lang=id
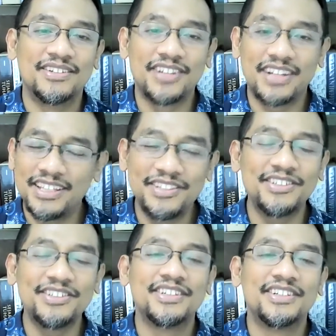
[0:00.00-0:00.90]
Untuk
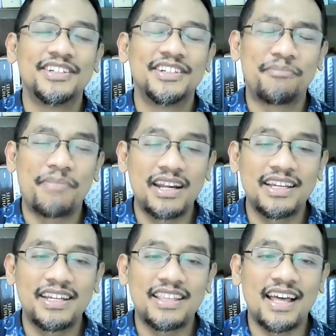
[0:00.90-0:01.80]
itu, mari
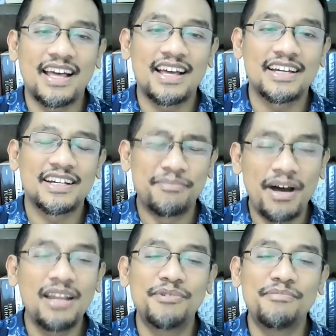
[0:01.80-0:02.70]
kita
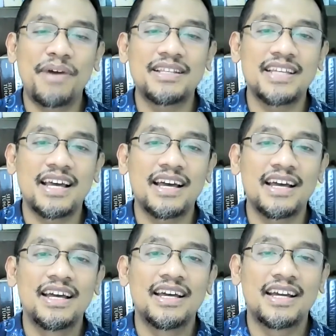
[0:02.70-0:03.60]
kembali
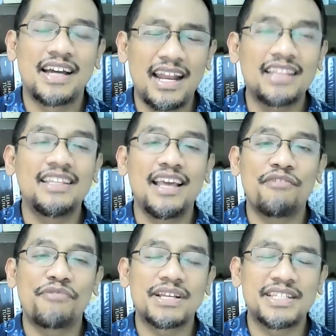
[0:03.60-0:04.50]
membaca Galatia
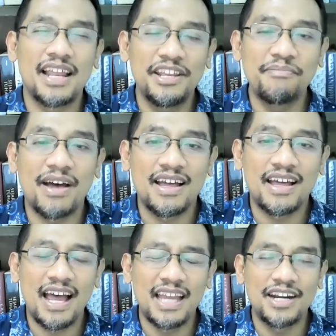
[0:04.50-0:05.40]
pasal
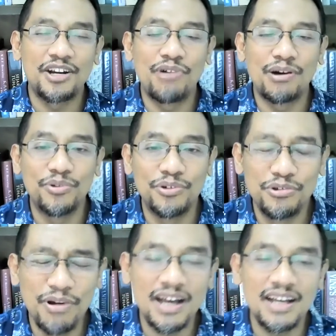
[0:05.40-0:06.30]
5 ayat
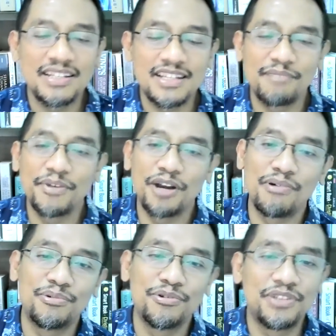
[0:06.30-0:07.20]
22 sampai
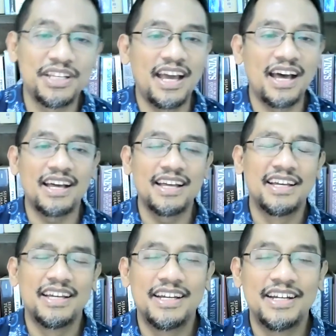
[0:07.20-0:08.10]

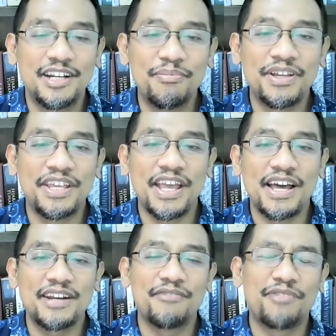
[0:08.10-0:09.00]
23
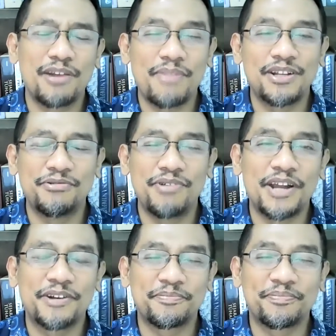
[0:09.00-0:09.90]
demikian firman
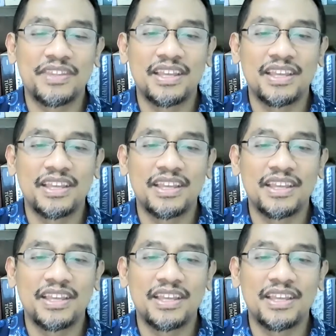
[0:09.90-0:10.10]
Tuhan.